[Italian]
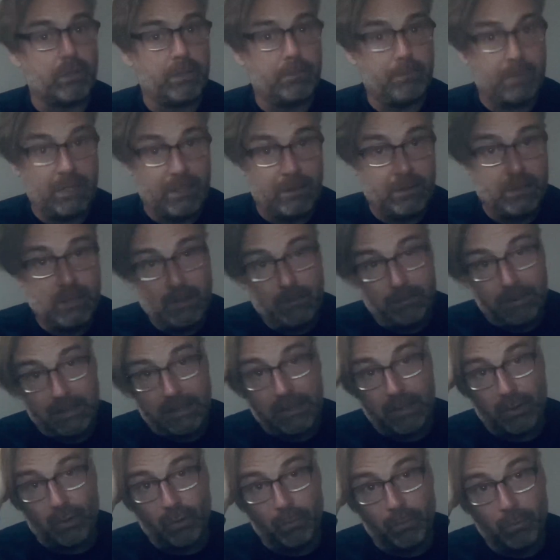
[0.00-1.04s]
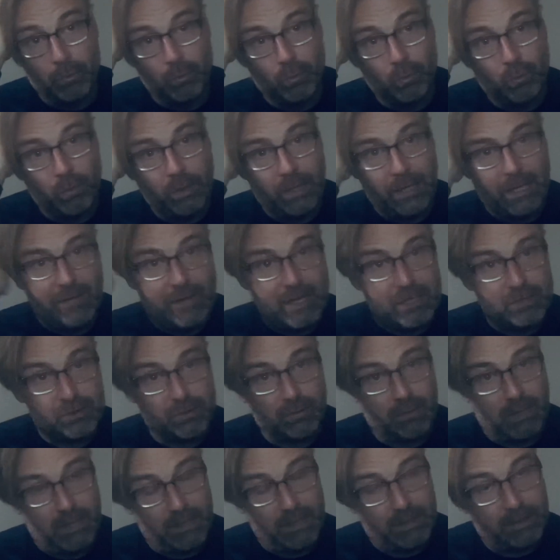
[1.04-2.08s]
in B, perché comunque
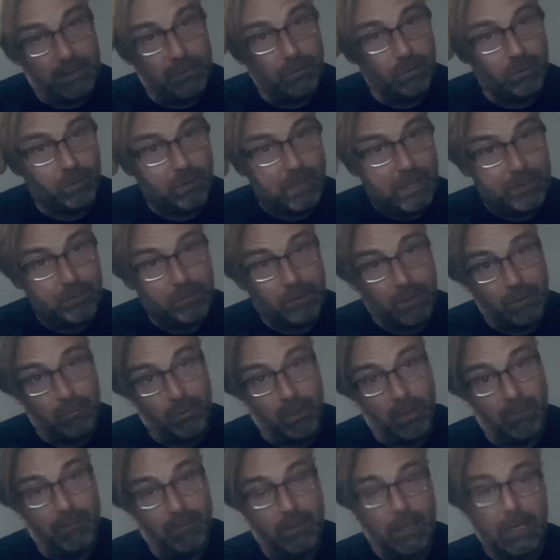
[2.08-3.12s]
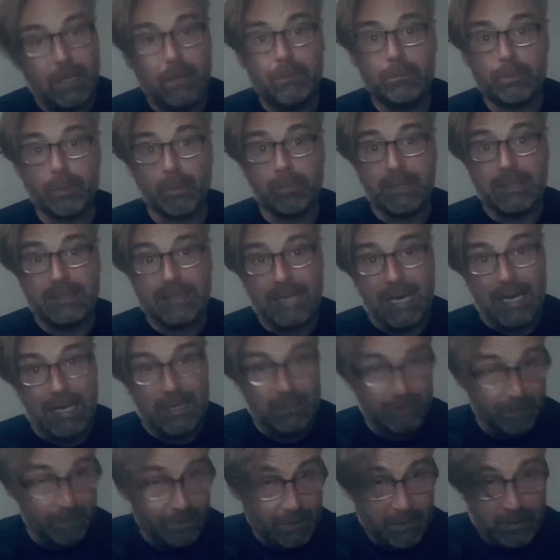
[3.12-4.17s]
adesso anche loro hanno una nuova
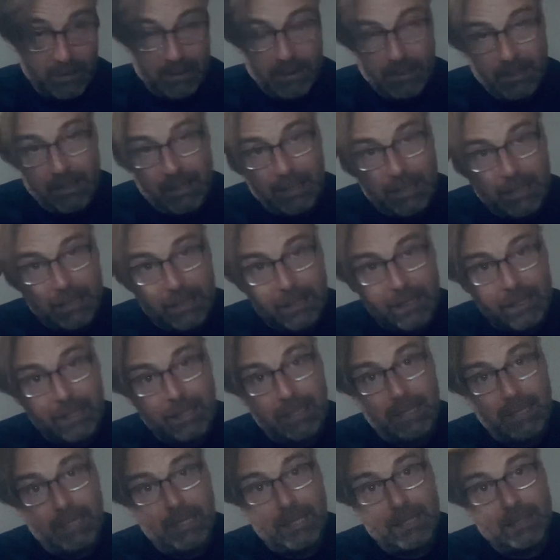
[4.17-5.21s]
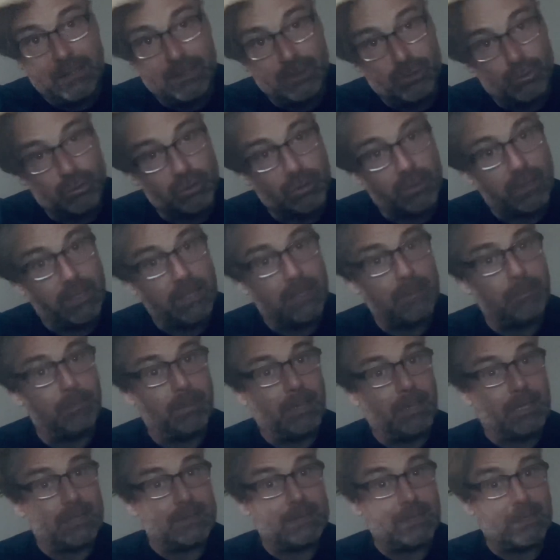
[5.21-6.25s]
proprietà eh, ed è giusto che
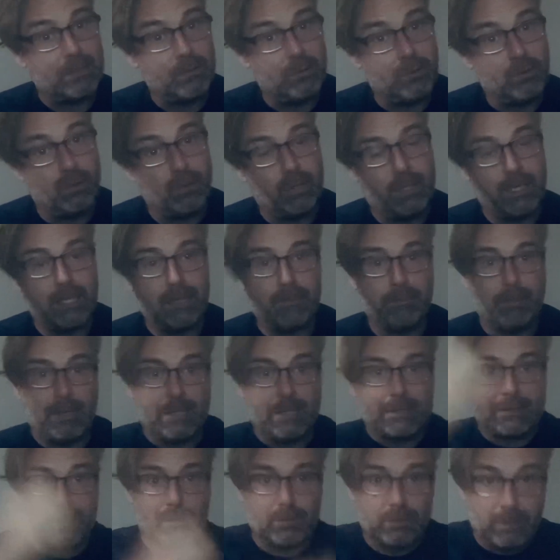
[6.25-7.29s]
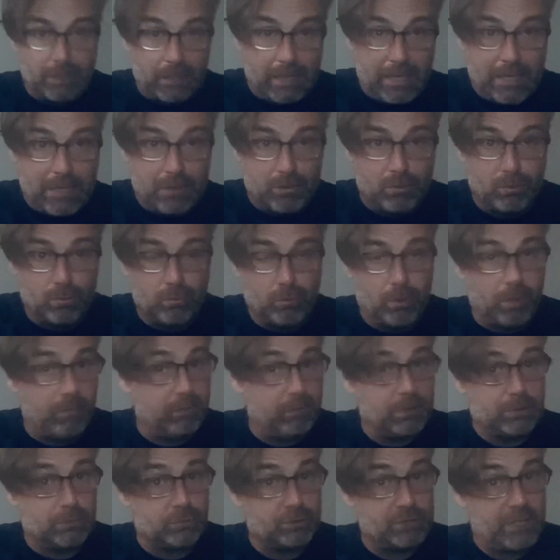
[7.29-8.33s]
ripartano, che ripartano, da là con nuovo
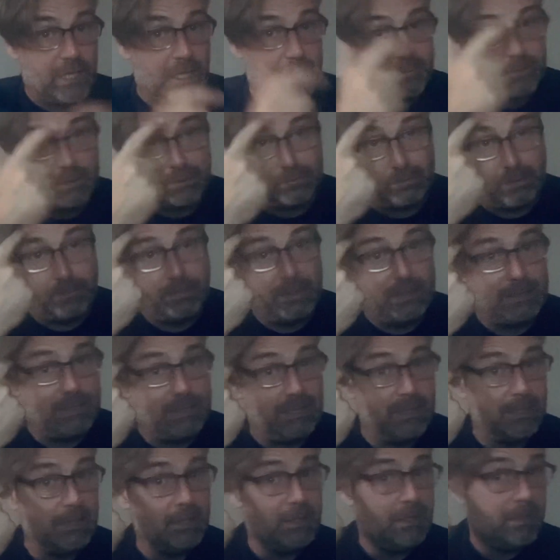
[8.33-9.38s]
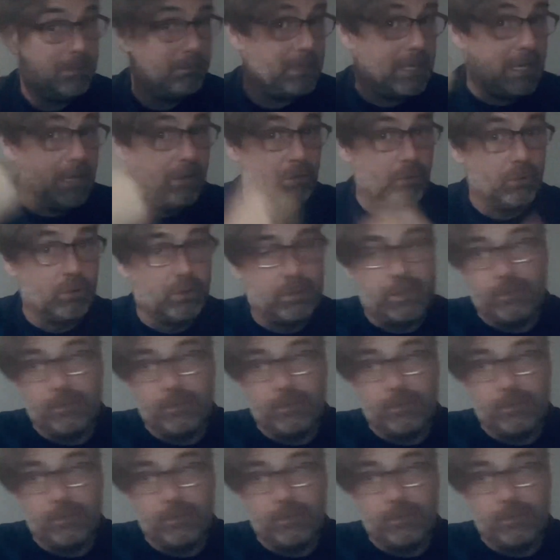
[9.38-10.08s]
entusiasmo. Naturalmente mi auguro di